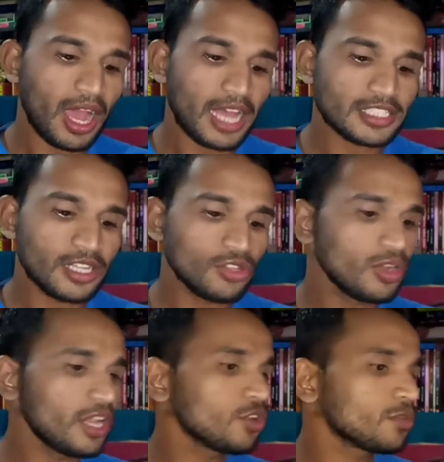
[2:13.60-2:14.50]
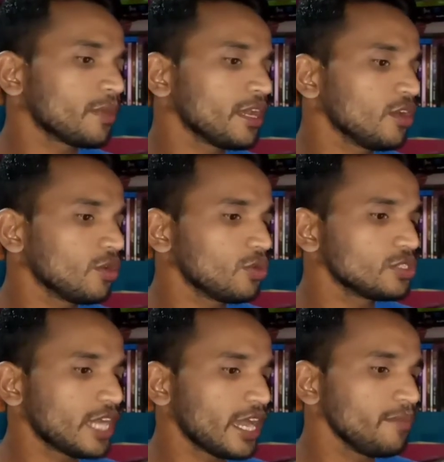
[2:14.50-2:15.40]
असंतुलन उत्पन्न हो
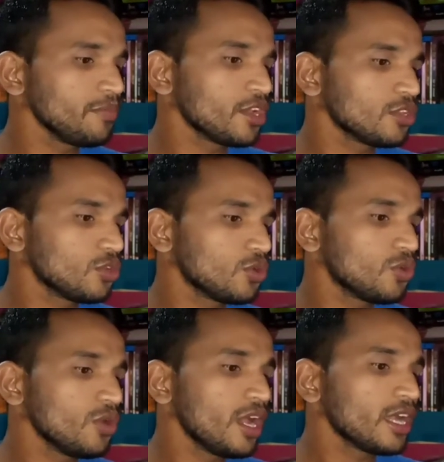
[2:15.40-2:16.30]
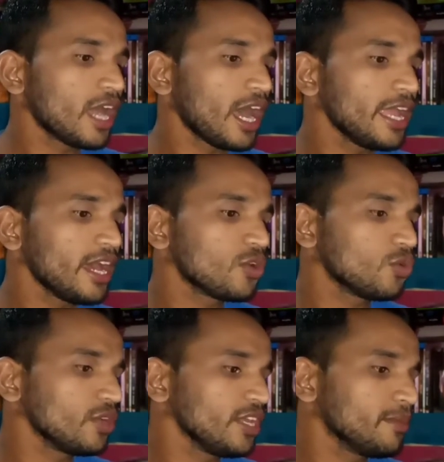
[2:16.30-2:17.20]
जाए तो काया
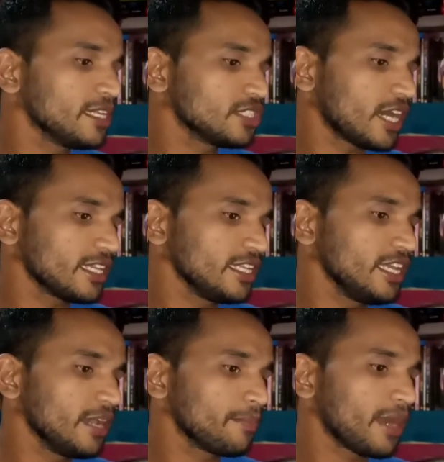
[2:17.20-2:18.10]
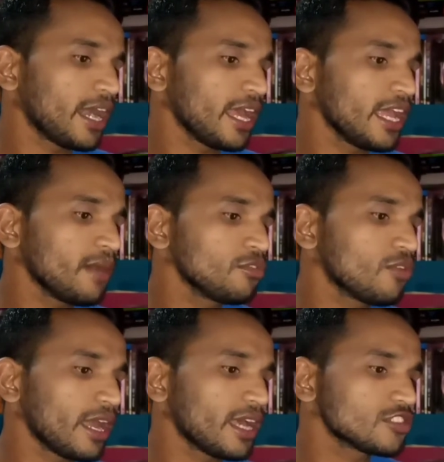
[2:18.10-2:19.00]
रोगी बन जाती है प्राणायाम
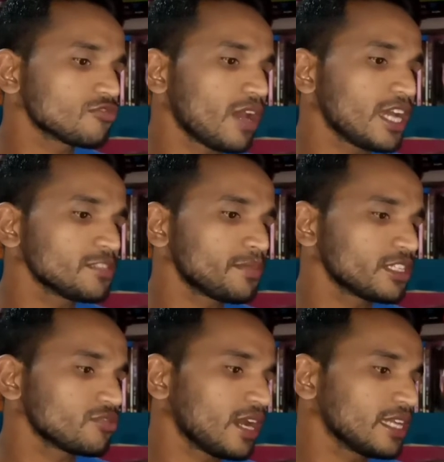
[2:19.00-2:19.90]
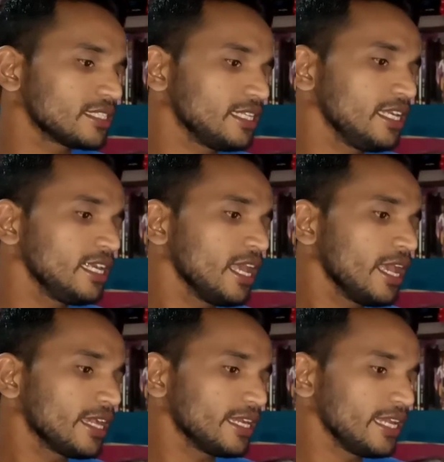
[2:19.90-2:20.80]
द्वारा श्वास प्रश्वास की
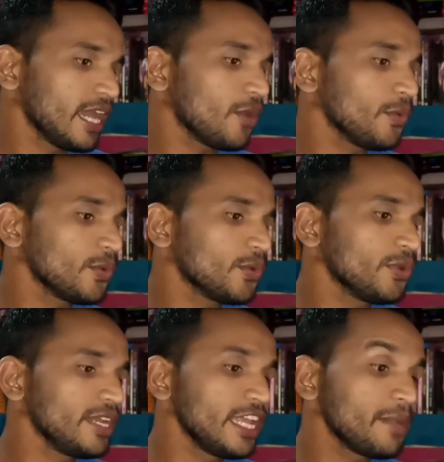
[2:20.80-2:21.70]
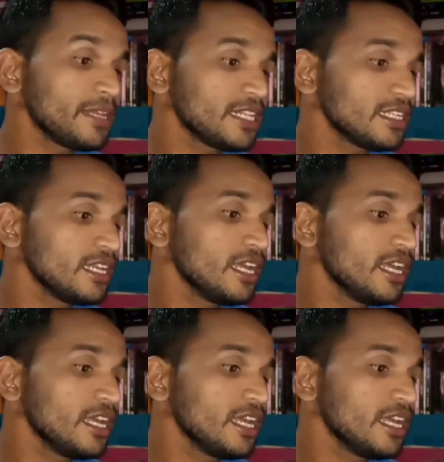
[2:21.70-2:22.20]
क्रियाओं को नियमित